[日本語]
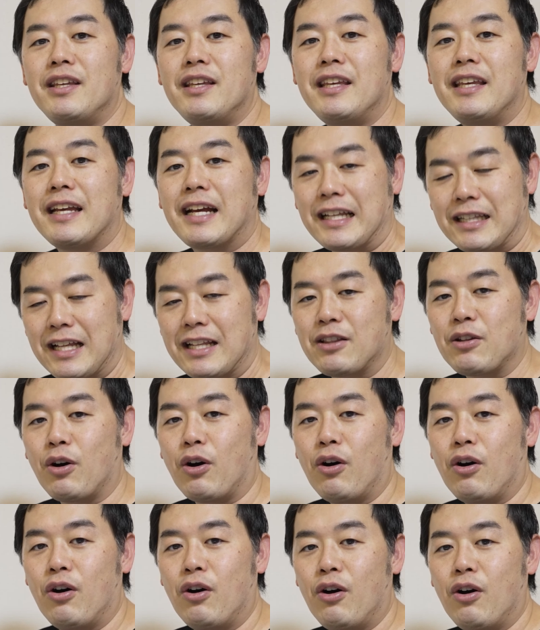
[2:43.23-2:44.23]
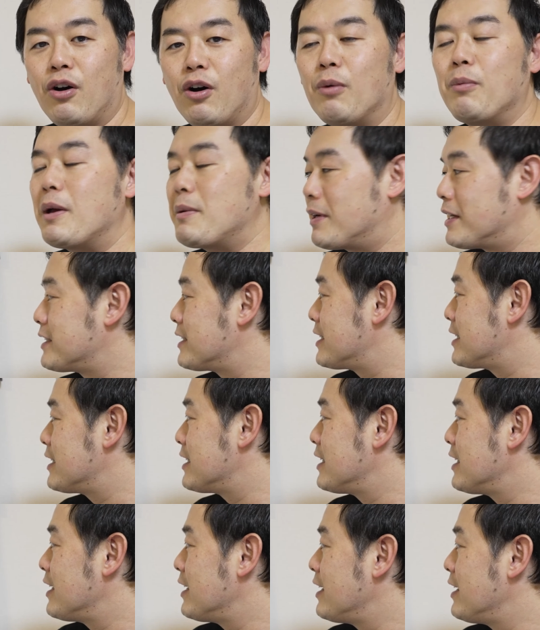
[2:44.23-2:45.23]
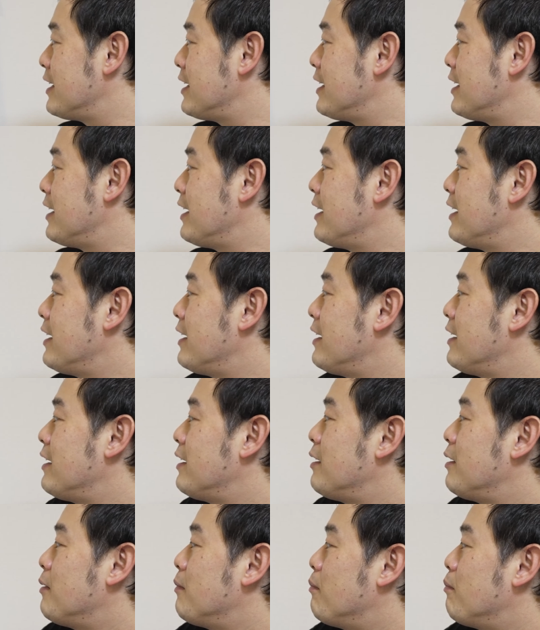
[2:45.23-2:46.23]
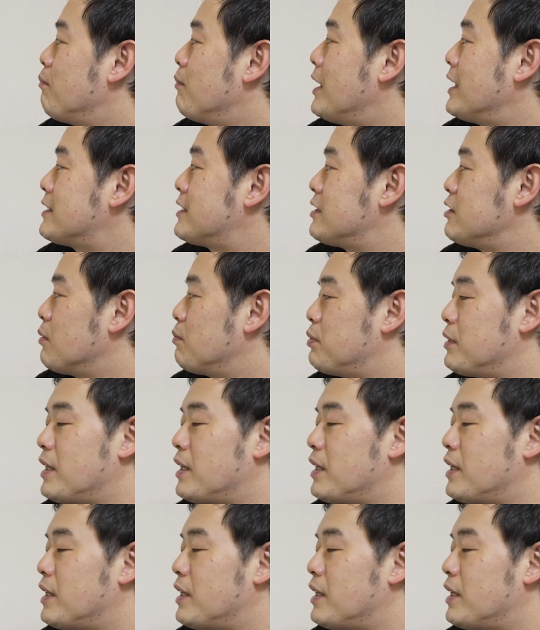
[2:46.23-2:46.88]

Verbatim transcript: いい方と思います。松の